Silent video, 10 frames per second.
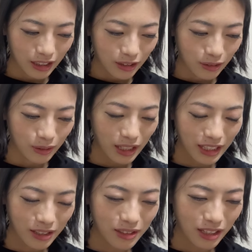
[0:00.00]
筆
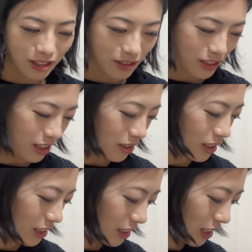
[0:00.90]
についてるやつはさす
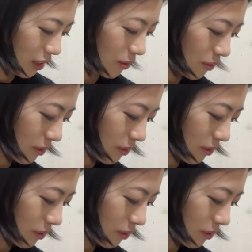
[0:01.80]
がにね、